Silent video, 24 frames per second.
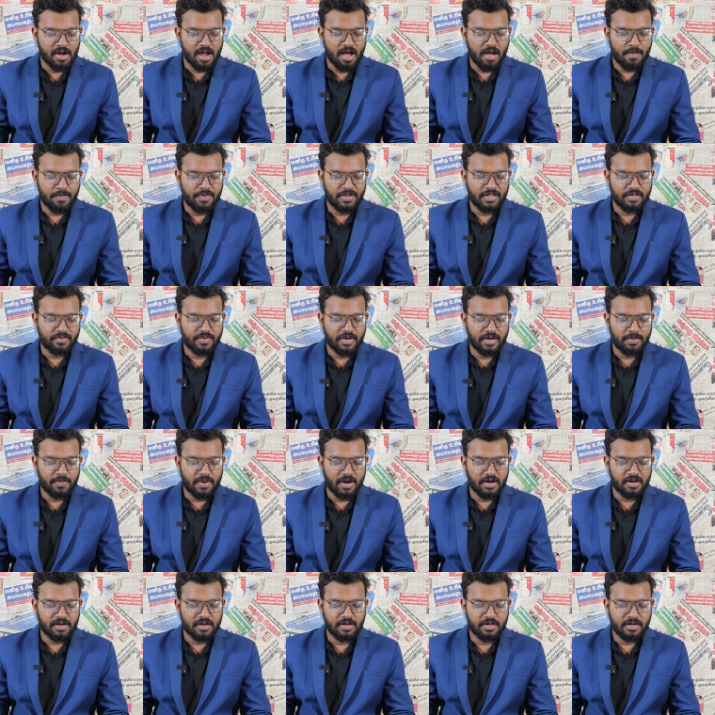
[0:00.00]
நாற்பது
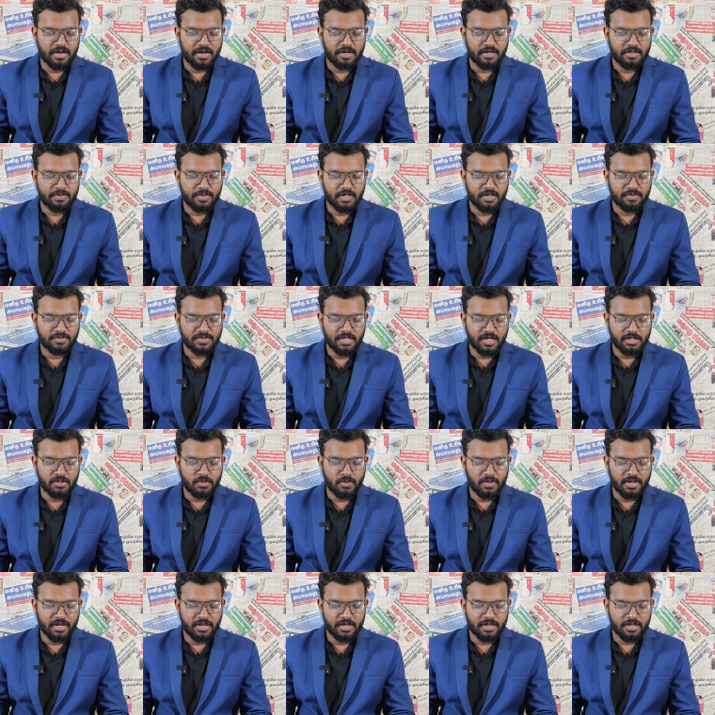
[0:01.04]
வேட்பாளர்கள் கட்டுப்பணம்
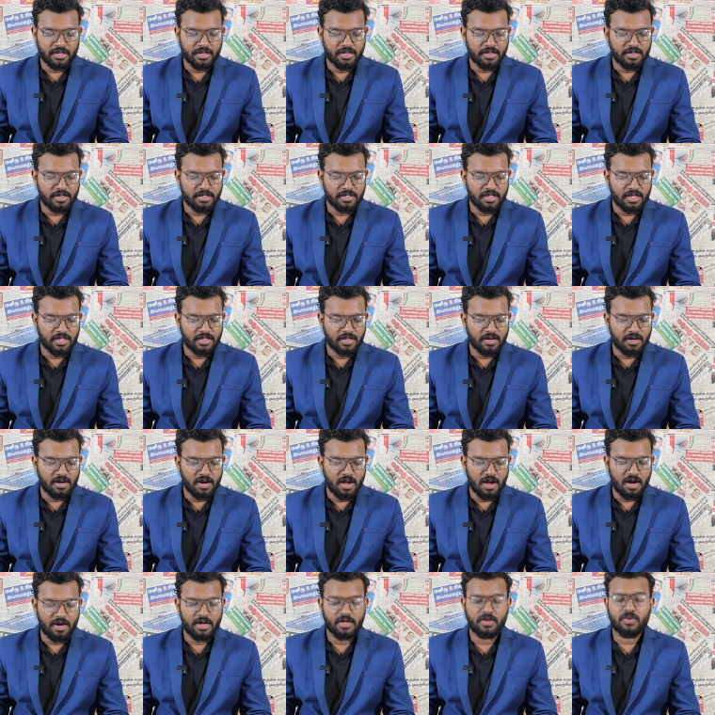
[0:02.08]
செலுத்தியுள்ளனர் என்று
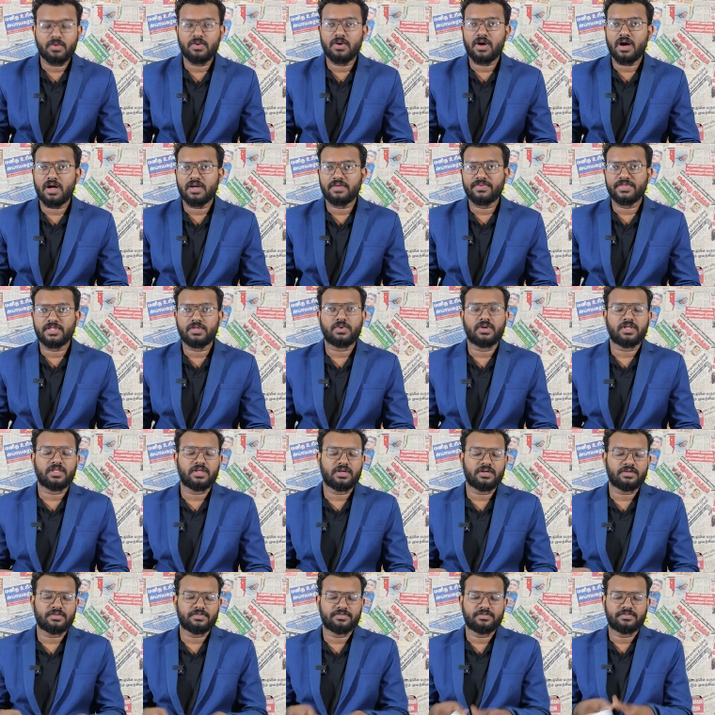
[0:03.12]
தேர்தல்கள் ஆணைக்குழு
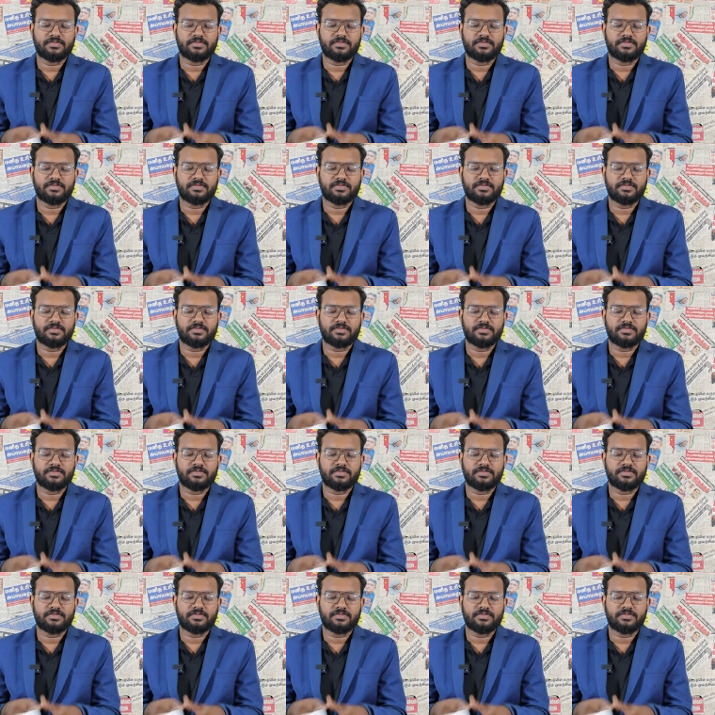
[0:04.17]
அறிவித்துள்ளது